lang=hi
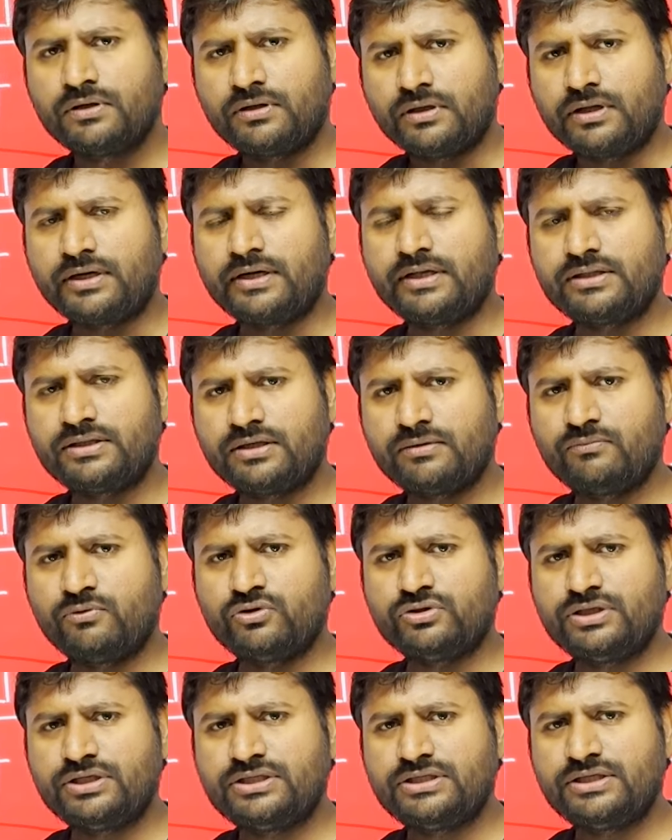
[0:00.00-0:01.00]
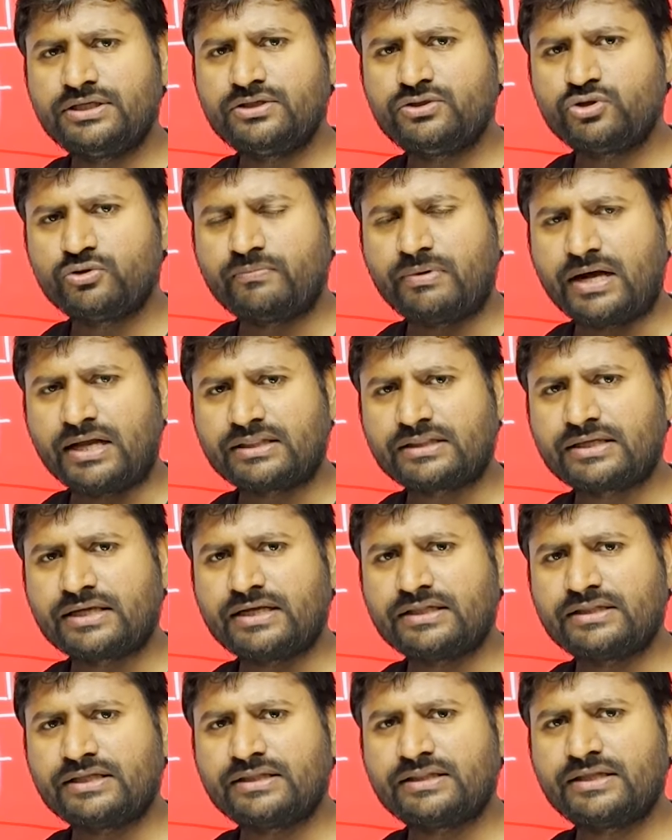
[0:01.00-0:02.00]
नरेंद्र मोदी जी जो बात
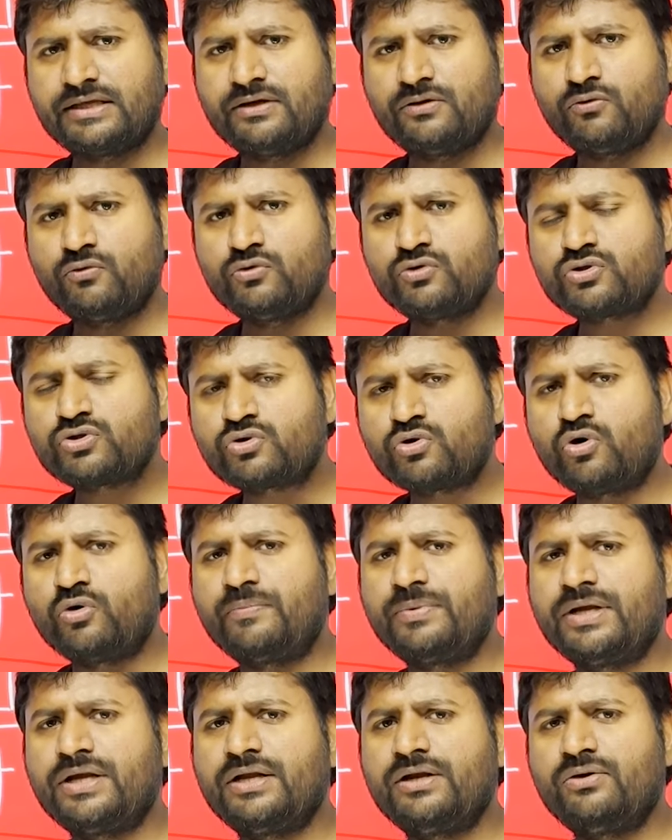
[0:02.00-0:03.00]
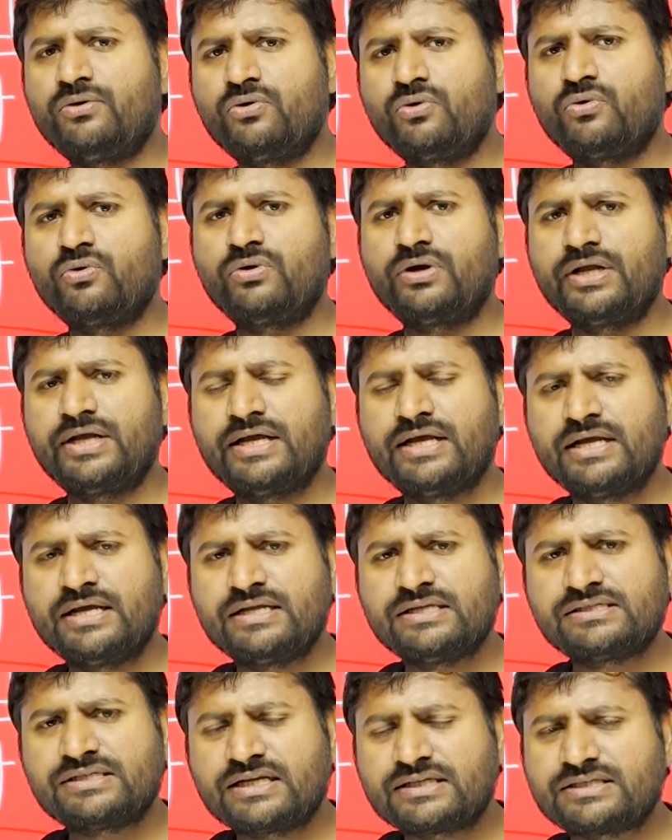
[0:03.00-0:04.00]
कहते थे उसको भी इन लोगों ने
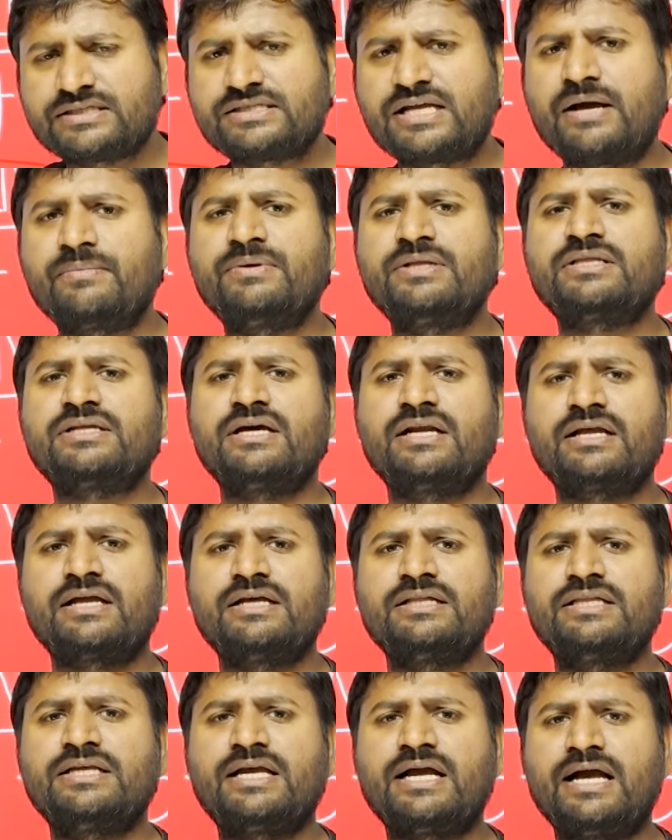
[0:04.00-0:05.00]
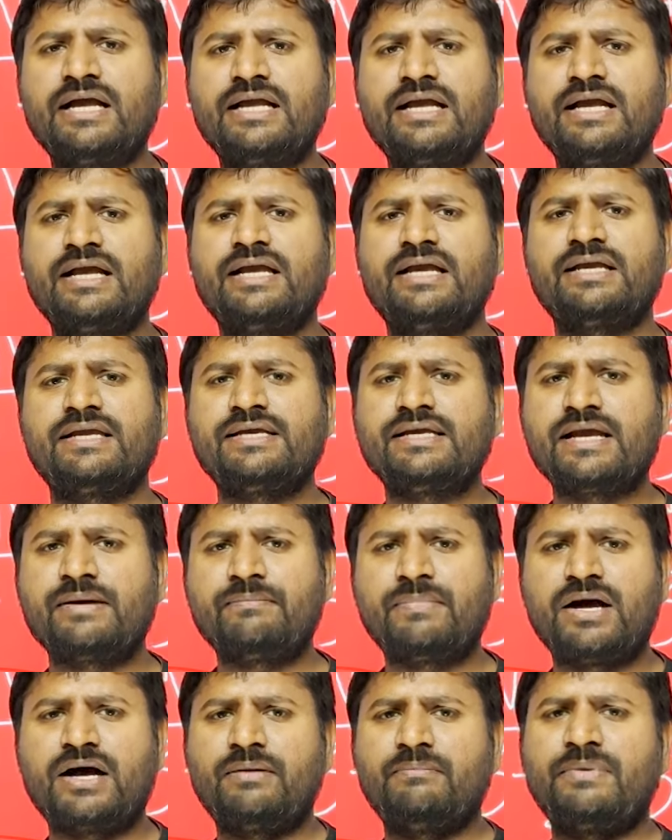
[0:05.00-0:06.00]
सच साबित करके दिखाया है कि
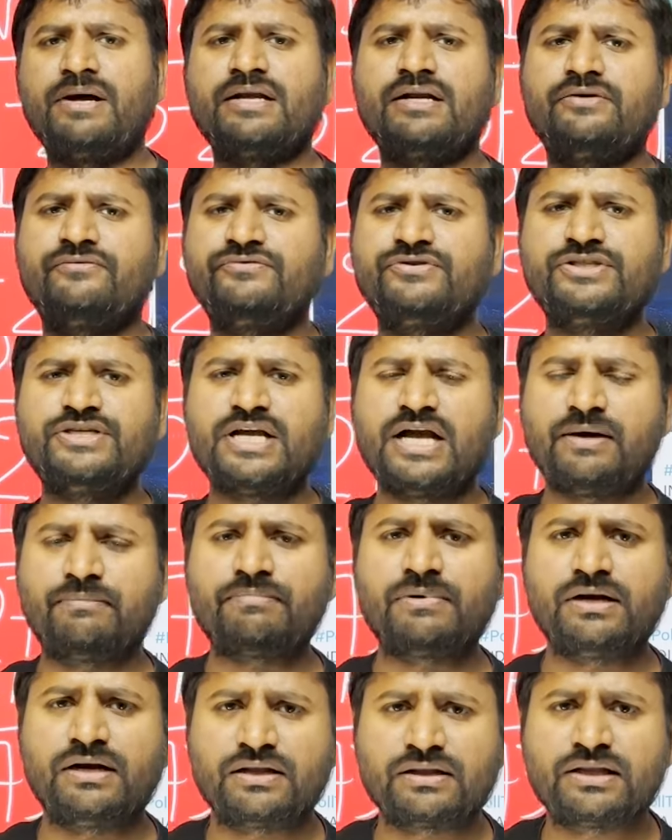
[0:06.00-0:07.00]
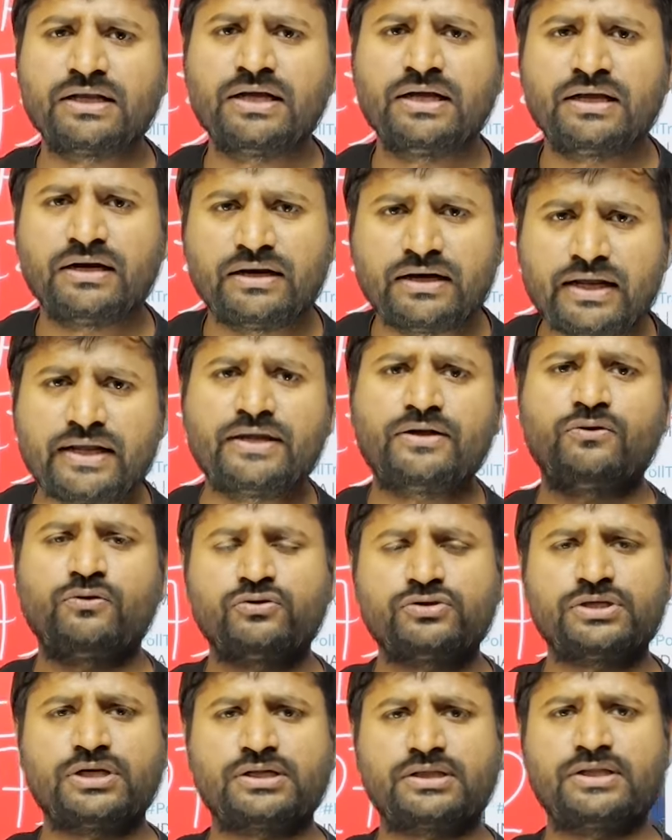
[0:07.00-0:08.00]
महामानव जी आप गलत नहीं
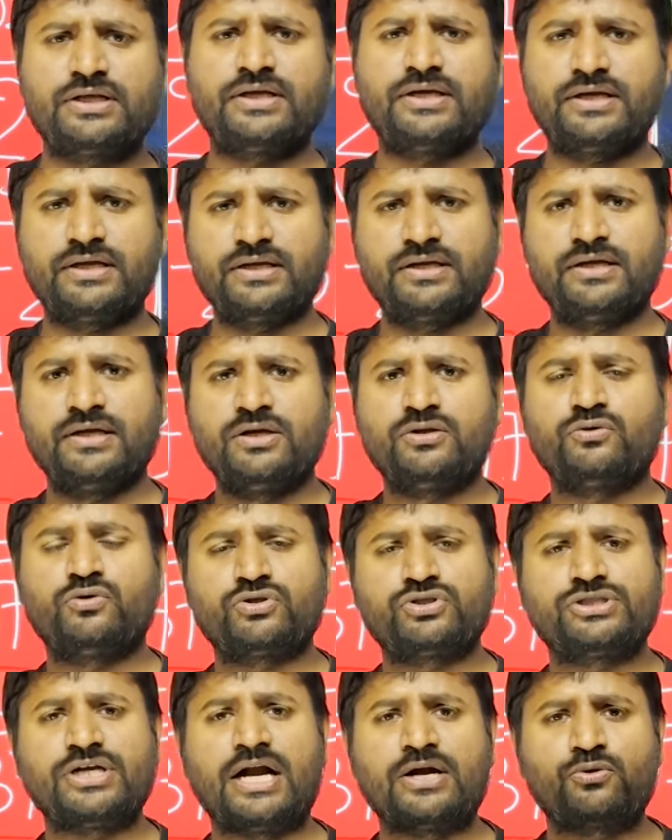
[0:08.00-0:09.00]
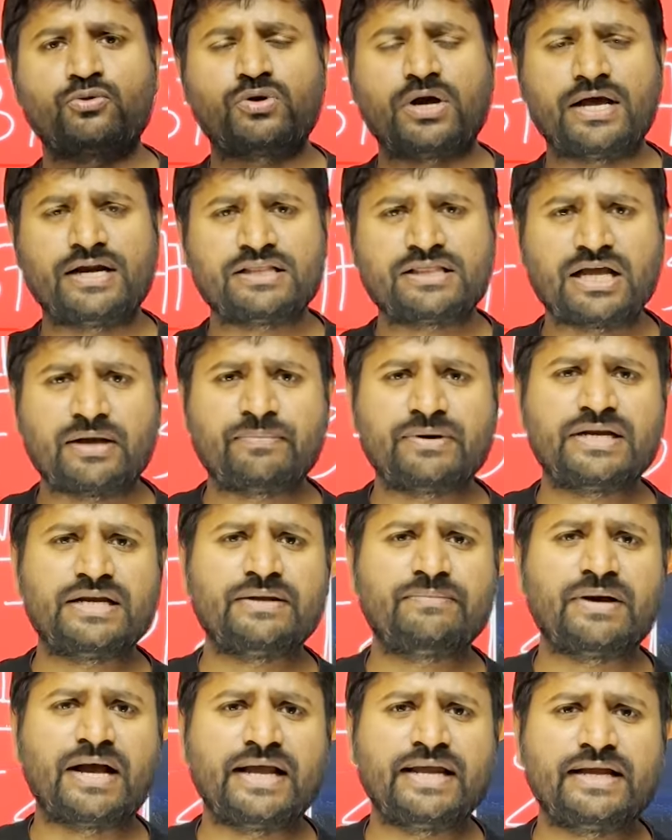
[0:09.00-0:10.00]
हो सकते हैं तो चाटुकारिता भी
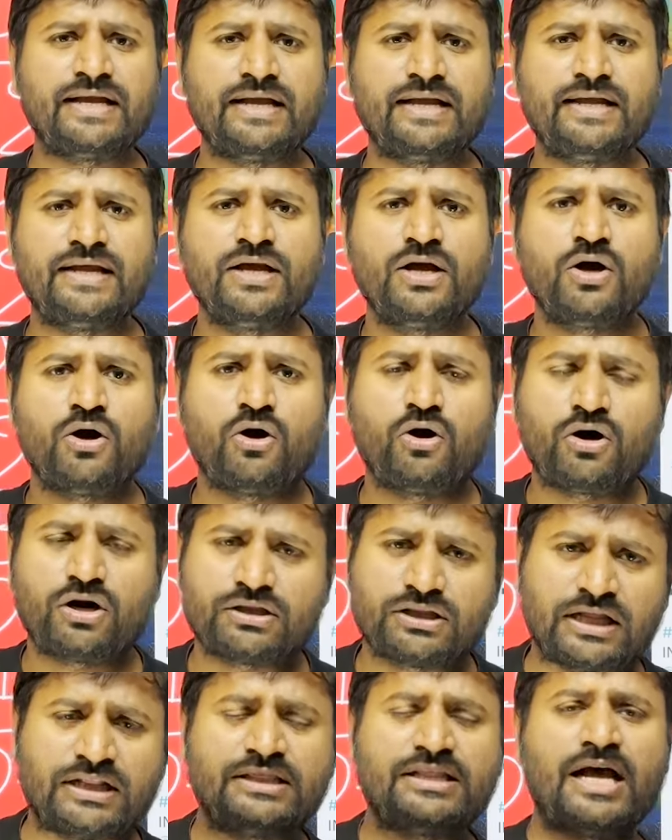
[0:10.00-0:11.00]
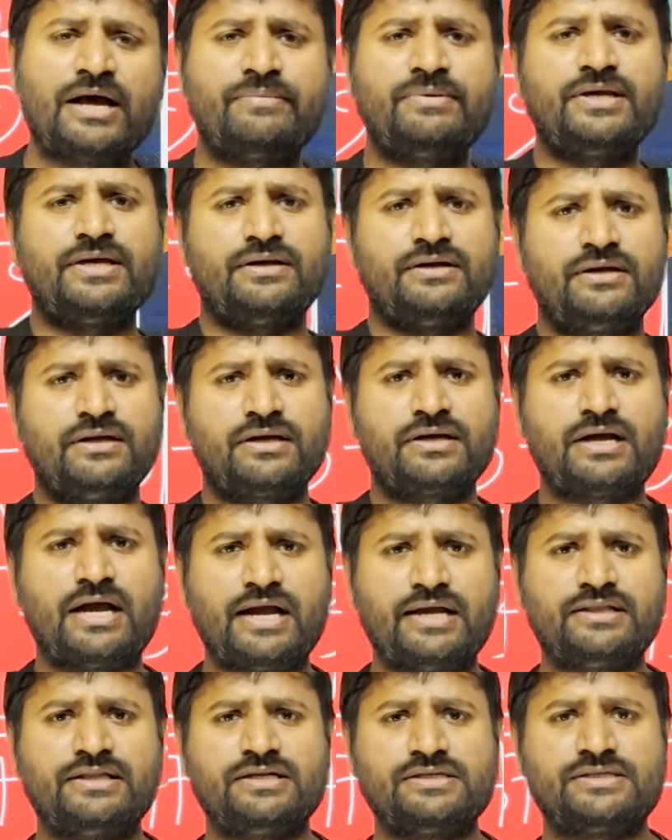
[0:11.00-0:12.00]
निभाई गई और धंधा भी
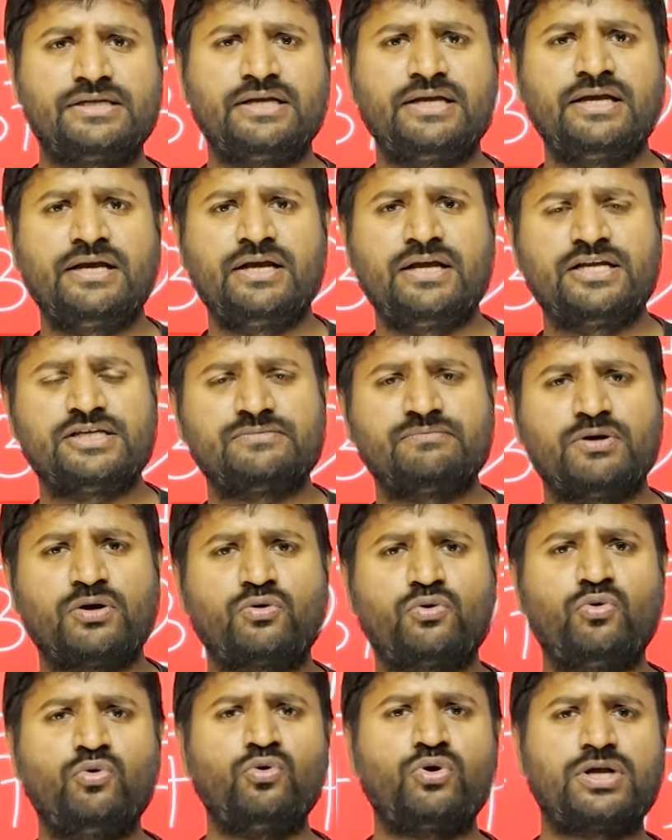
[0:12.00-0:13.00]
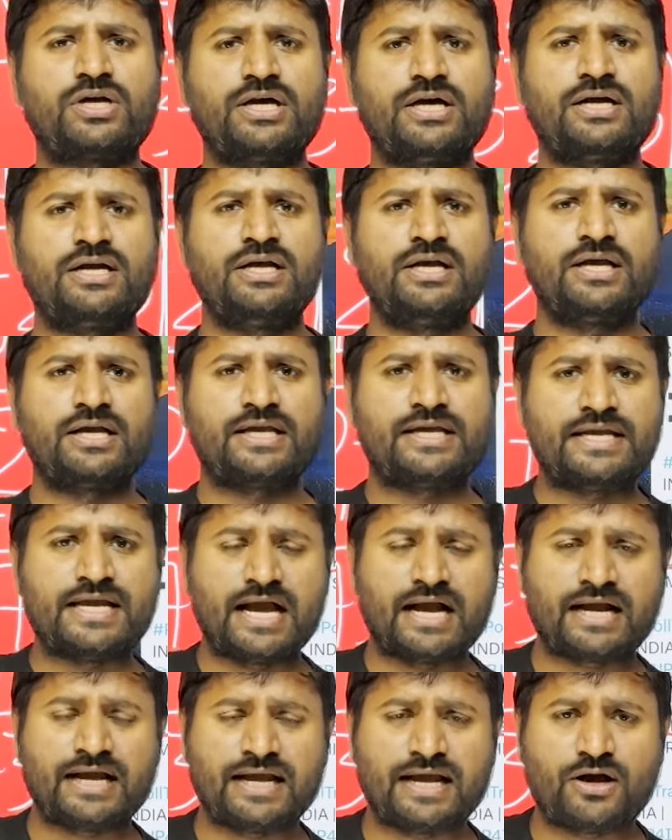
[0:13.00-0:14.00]
कायदे से इसमें कूट कर
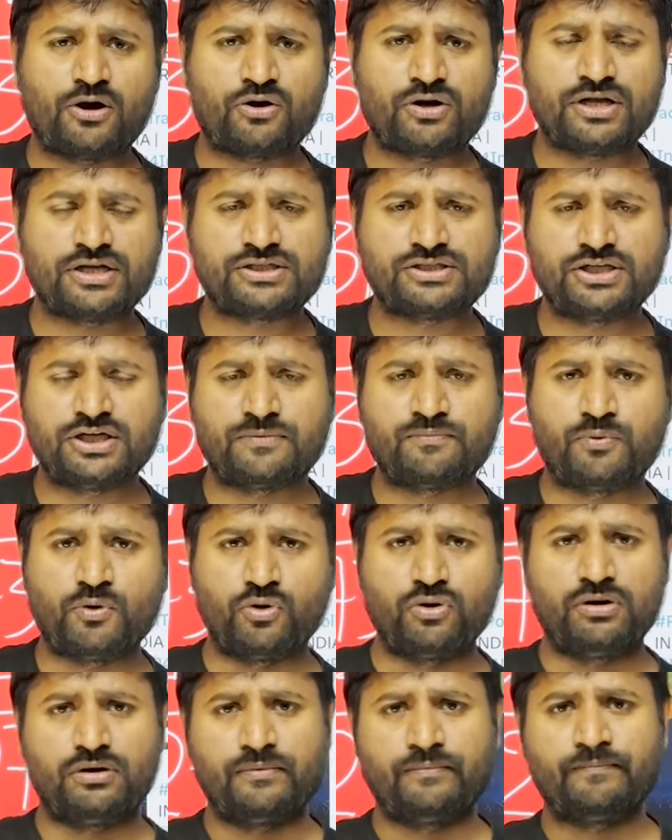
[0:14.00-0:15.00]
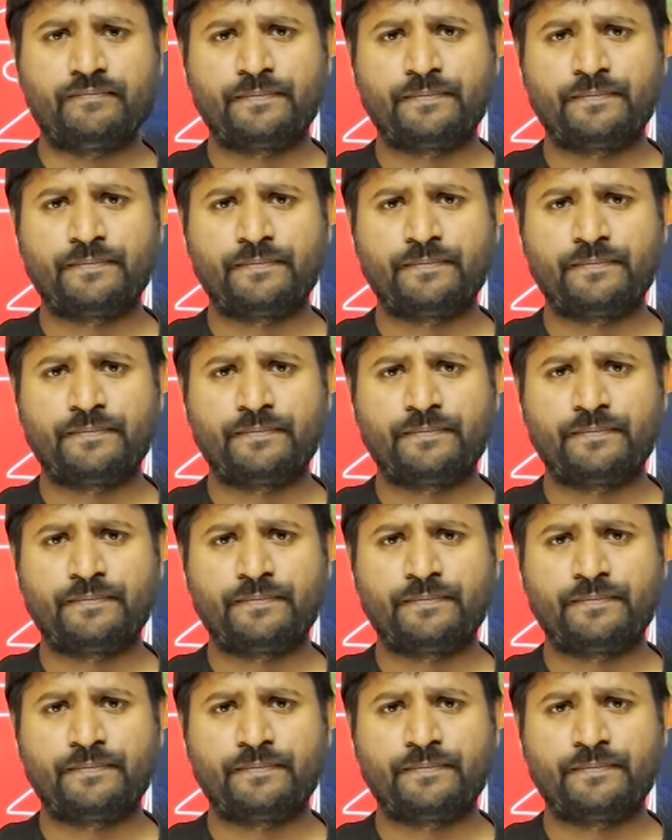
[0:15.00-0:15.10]
किया गया और एग्ज़िट पोल